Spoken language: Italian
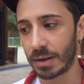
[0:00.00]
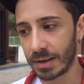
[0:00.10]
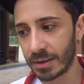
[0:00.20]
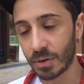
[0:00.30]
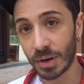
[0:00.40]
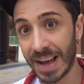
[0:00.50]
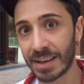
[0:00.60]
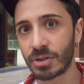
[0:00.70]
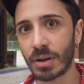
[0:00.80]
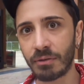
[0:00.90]
il
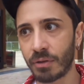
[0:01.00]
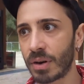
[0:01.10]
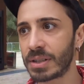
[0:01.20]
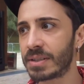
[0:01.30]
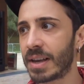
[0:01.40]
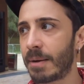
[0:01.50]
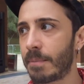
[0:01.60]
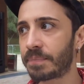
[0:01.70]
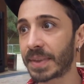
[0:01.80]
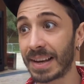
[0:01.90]
coraggio, la forza,
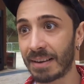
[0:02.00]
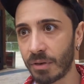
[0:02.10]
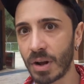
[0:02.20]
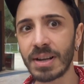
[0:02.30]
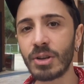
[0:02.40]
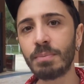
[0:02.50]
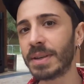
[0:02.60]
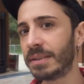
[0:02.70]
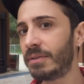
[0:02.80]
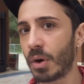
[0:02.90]
la voglia e gli
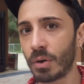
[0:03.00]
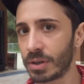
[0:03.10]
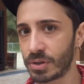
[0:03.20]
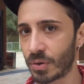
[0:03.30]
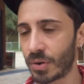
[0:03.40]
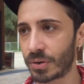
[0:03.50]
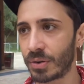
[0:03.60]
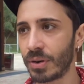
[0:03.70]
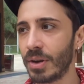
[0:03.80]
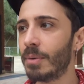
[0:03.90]
obiettivi ogni
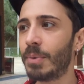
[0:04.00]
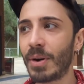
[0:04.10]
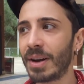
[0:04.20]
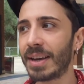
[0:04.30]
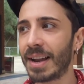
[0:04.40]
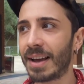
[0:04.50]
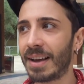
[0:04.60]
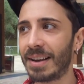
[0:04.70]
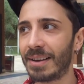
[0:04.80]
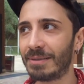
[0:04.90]
giorno, però anche
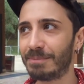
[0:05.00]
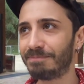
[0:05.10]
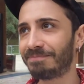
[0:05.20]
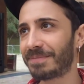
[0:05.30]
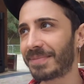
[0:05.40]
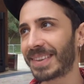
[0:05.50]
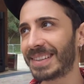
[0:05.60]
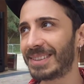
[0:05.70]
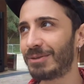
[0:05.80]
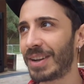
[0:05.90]
la, la mm,
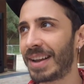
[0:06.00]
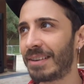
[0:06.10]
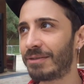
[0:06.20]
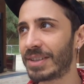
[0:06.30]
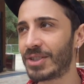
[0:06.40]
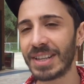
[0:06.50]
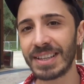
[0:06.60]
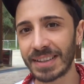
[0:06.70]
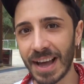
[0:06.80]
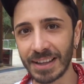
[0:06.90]
se vuoi la
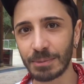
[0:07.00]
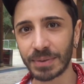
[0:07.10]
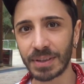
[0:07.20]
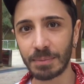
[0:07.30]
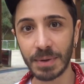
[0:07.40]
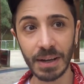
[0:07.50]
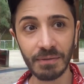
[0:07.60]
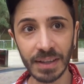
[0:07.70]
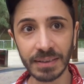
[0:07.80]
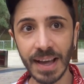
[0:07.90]
facilità di potermi
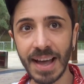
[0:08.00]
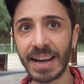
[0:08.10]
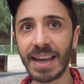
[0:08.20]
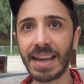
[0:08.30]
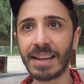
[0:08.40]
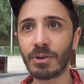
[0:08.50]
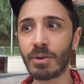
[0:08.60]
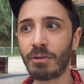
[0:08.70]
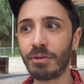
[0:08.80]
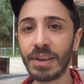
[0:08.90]
reinventare e non
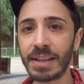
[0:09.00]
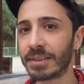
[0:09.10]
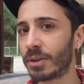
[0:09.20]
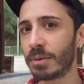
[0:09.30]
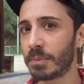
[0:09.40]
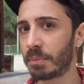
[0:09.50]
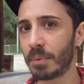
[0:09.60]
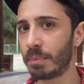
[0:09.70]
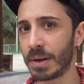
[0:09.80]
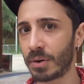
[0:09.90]
ho filtri col mio
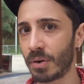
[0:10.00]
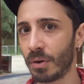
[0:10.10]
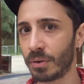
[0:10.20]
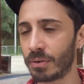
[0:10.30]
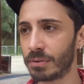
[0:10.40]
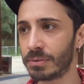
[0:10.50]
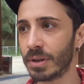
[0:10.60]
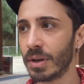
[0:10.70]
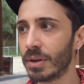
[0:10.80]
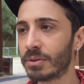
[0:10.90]
pubblico, non,
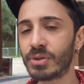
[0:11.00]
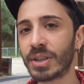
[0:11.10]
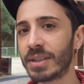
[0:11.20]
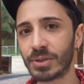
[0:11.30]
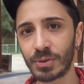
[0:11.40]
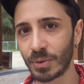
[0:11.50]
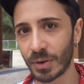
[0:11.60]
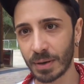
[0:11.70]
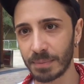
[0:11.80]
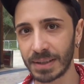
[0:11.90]
non c'è
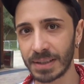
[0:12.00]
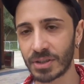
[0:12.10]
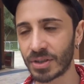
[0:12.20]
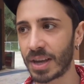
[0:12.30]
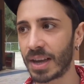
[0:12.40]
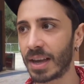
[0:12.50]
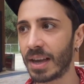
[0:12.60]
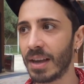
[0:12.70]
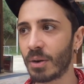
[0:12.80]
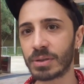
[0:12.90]
nessuno che mi
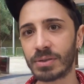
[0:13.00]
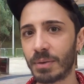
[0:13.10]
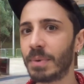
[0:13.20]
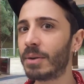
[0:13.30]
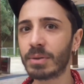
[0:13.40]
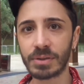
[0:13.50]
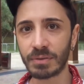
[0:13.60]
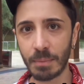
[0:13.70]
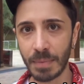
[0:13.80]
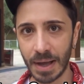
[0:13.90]
dice questo va bene, questo
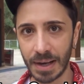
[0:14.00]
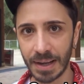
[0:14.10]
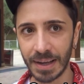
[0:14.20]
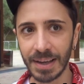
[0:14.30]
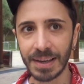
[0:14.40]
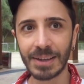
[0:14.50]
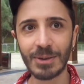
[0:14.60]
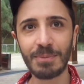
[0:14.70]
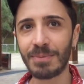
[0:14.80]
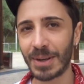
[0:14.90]
va male, e
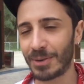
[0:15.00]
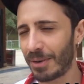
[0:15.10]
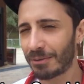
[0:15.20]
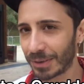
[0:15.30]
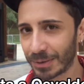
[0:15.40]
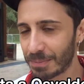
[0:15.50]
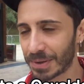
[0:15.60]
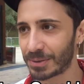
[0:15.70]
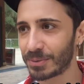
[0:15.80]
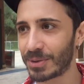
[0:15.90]
non, e non è un fatto di
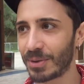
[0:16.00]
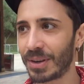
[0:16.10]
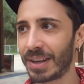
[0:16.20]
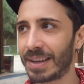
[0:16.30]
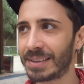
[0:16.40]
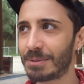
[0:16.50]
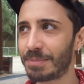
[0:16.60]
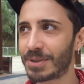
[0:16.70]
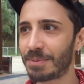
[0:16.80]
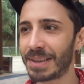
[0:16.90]
presunzione, è
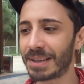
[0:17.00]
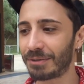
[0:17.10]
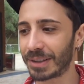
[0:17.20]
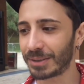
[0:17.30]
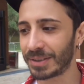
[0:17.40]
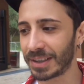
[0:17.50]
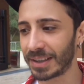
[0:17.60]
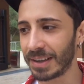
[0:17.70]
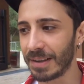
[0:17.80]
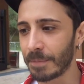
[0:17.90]
semplicemente il fatto
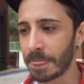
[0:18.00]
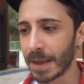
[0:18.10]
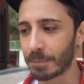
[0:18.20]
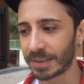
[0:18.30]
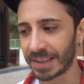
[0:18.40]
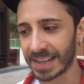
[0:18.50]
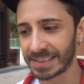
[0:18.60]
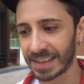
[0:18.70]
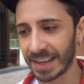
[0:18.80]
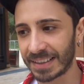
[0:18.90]
di poter
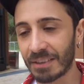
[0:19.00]
essere